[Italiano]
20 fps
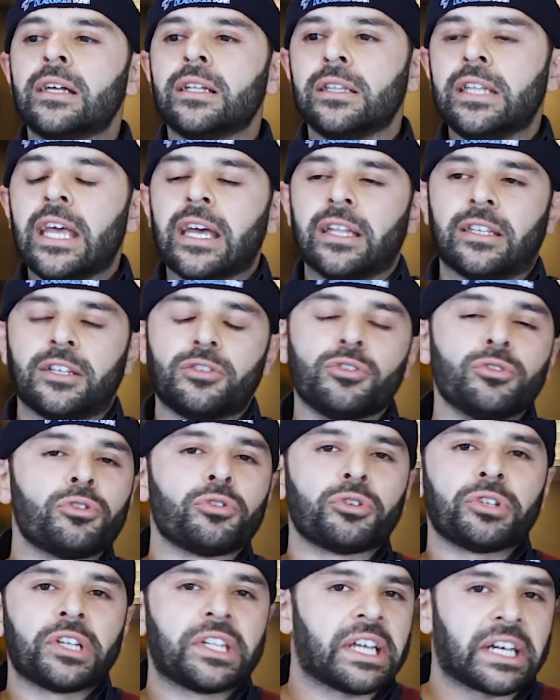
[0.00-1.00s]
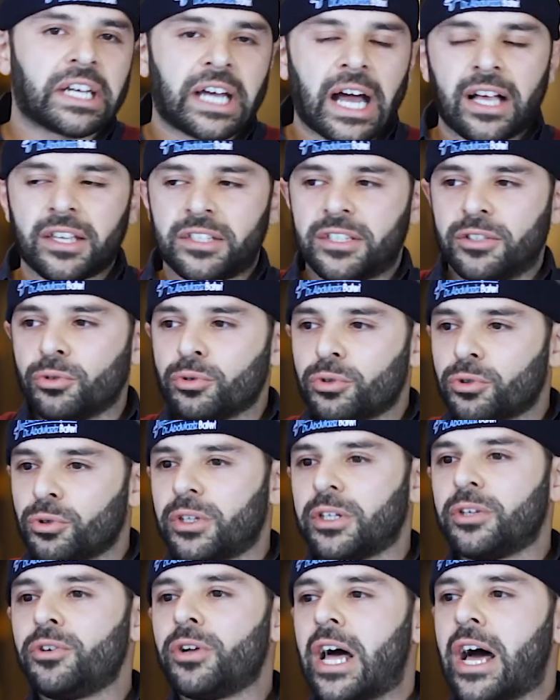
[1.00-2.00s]
Niente, sono tornato a casa tutto
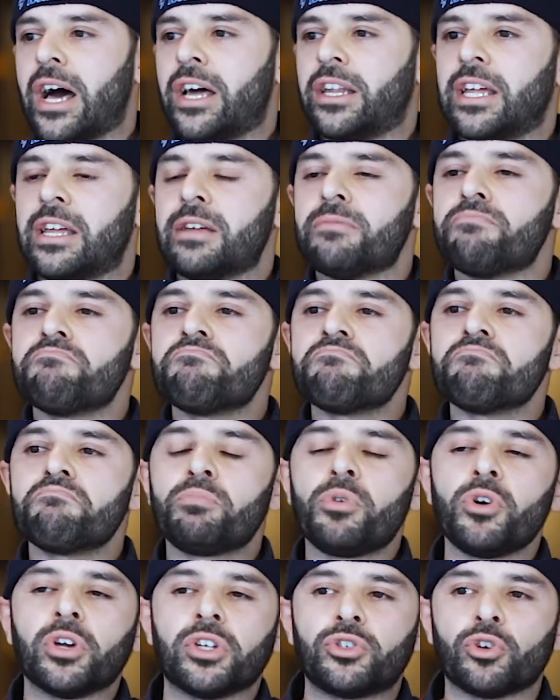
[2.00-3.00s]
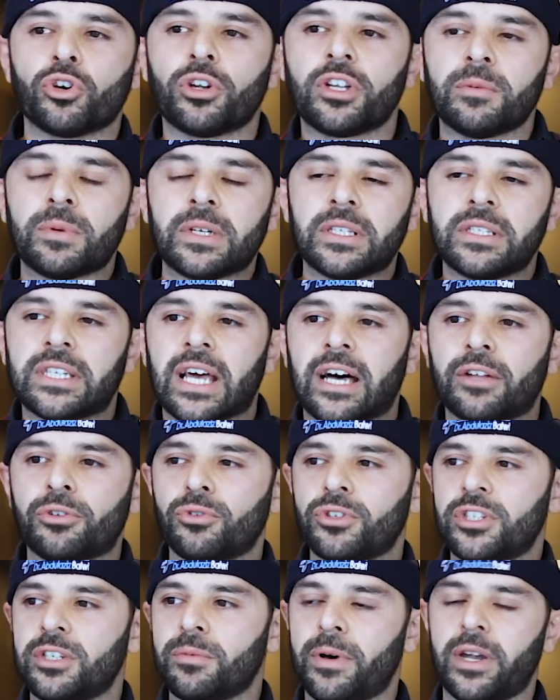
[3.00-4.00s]
regolare, poi ci ho ripensato
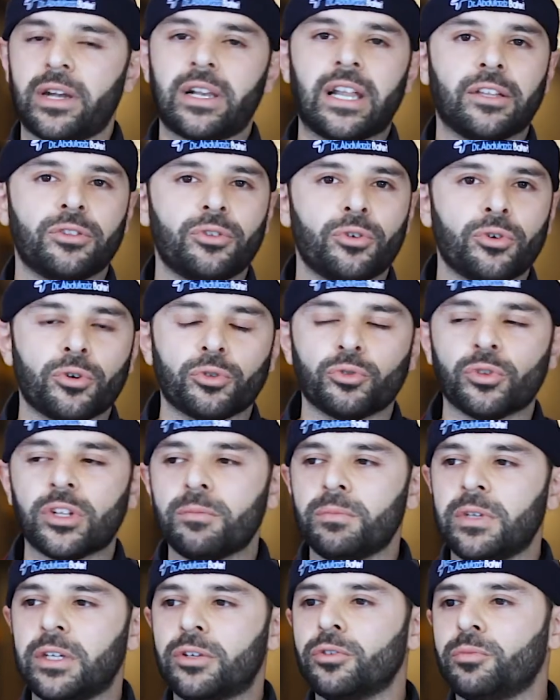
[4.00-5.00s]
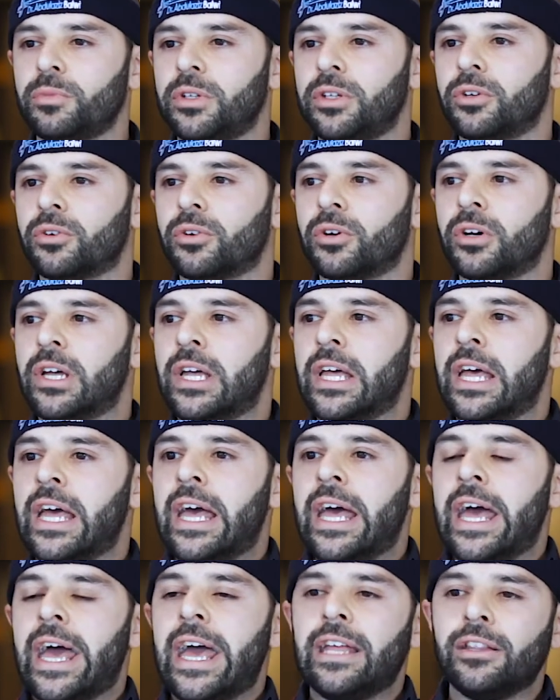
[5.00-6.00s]
così parlando con un amico mio
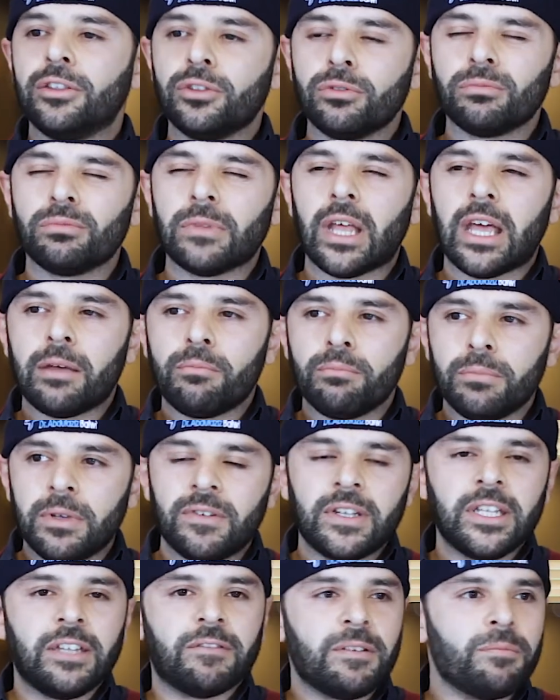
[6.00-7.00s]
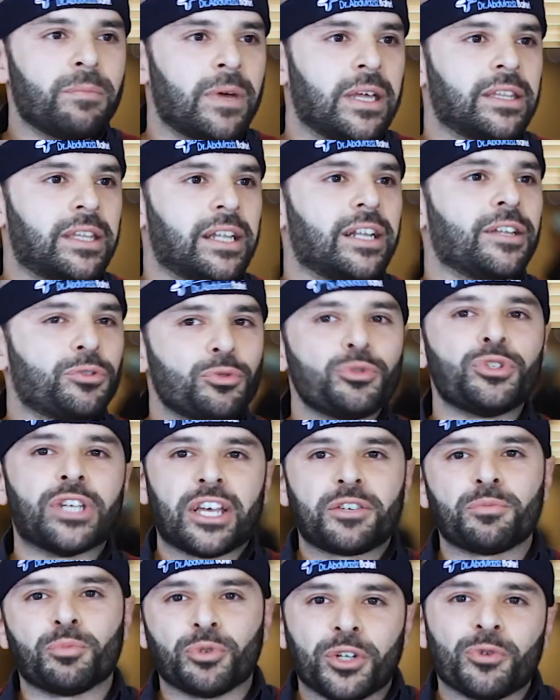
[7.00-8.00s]
e, e mi veniva in mente
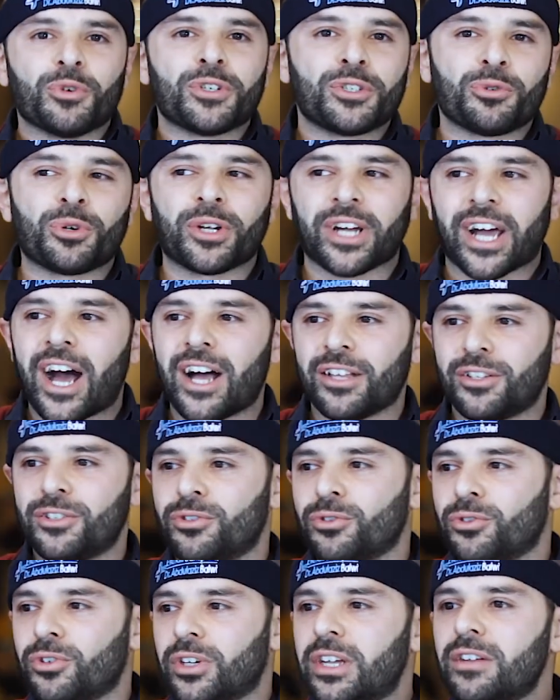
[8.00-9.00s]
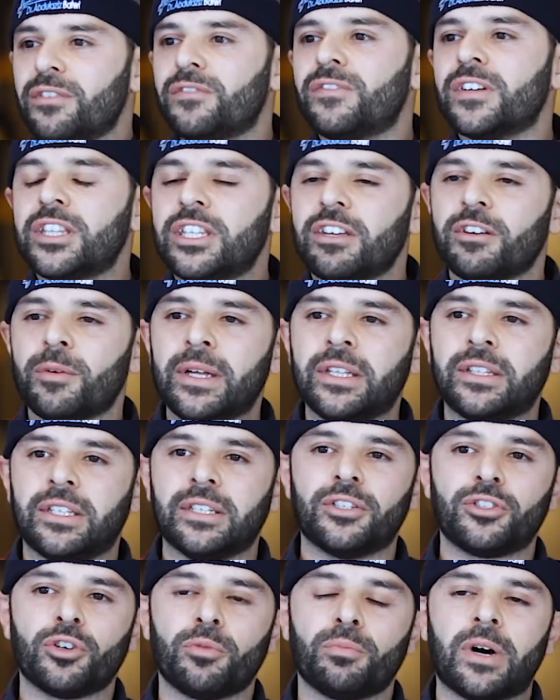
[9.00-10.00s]
l'entusiasmo di questo ragazzo e effettivamente
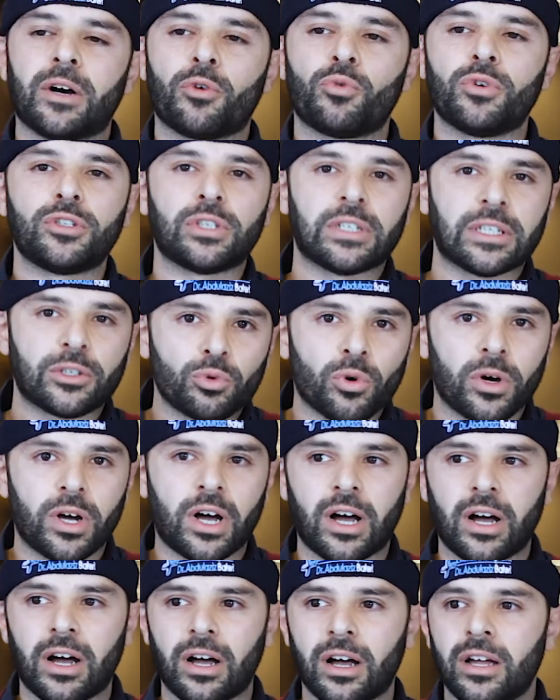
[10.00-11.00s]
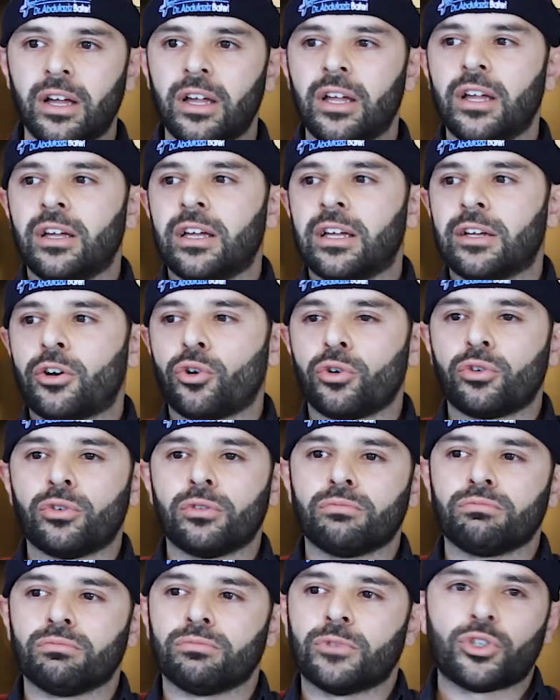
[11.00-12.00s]
insomma questa sua
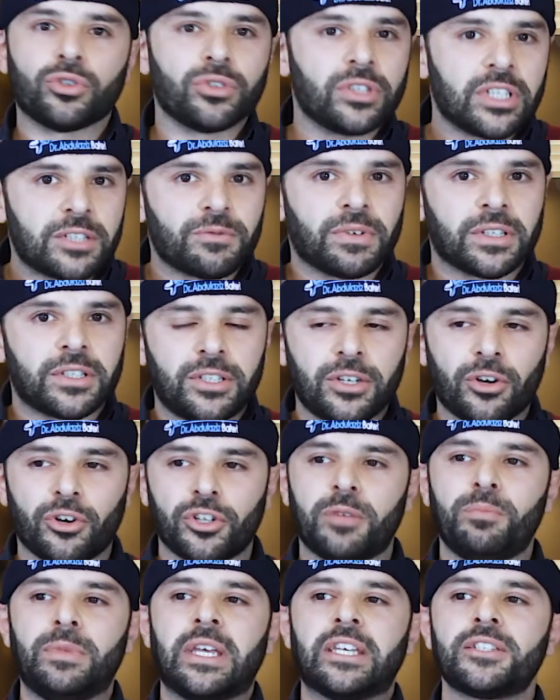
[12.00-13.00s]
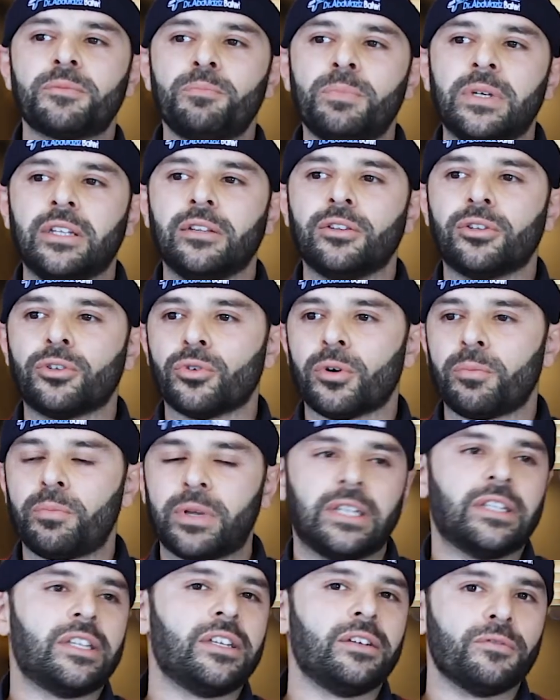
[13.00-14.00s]
ecco, soddisfazione mi ha spinto a
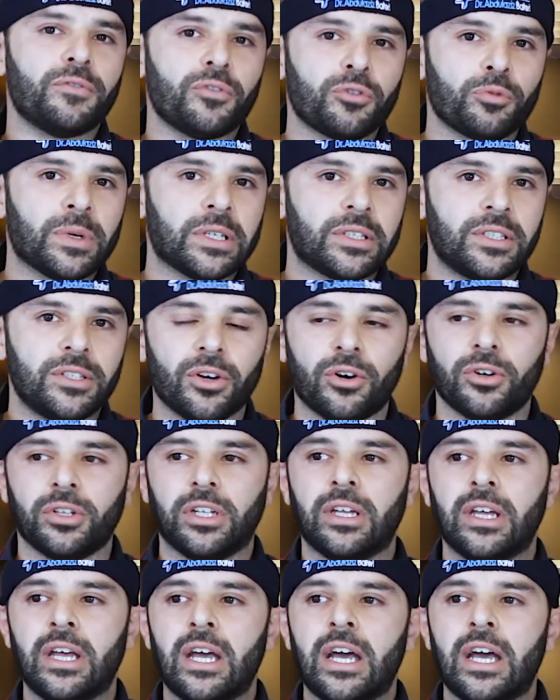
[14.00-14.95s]
prendere informazioni.